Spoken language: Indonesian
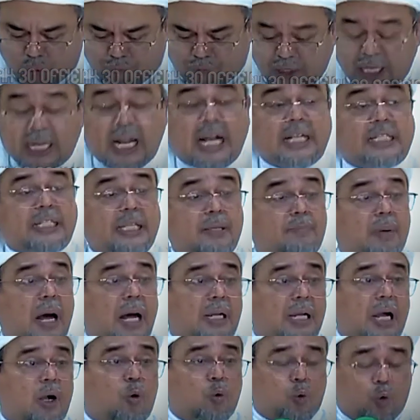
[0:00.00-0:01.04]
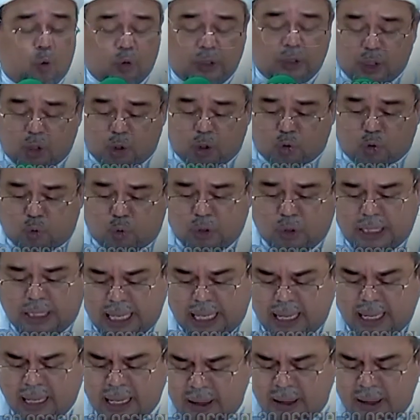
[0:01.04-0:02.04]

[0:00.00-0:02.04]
fin nasi ba'da khuruji Rasulillah